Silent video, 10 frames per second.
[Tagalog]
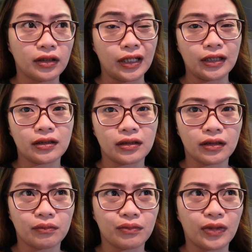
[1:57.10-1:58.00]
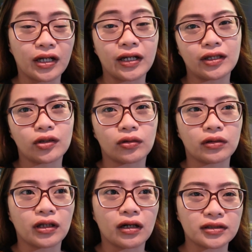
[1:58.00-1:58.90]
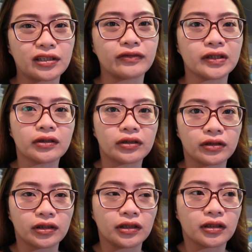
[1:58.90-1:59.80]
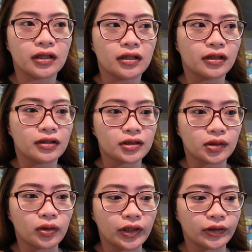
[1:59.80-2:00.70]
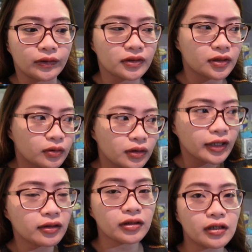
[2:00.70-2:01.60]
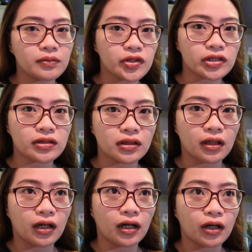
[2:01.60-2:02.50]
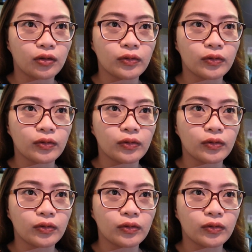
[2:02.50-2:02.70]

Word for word: 8 mga 8 o'clock, 7.30. So, ayun. So, later, I'm just, uh,